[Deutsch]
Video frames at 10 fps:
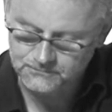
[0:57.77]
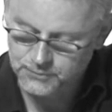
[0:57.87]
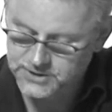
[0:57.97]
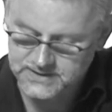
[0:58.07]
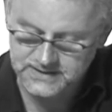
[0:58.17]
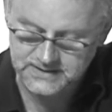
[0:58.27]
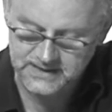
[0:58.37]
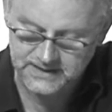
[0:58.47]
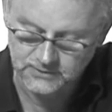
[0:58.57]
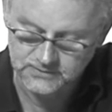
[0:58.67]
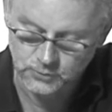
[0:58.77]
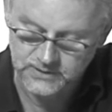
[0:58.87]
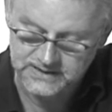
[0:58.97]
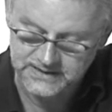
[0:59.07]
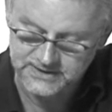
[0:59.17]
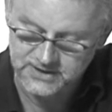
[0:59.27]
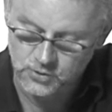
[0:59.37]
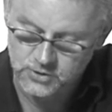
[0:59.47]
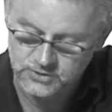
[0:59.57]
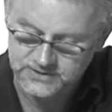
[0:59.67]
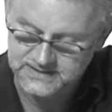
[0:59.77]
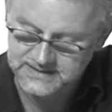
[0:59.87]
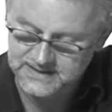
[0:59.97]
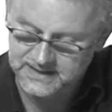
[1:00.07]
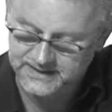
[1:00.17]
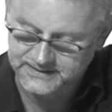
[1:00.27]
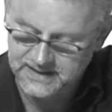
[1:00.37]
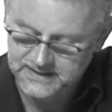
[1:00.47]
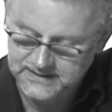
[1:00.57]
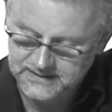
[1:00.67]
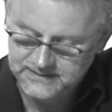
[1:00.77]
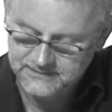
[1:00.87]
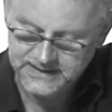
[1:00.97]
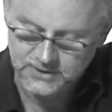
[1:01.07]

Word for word: Plötzlich ging ein unerklärlicher Ruck durch das Hinterrad, weil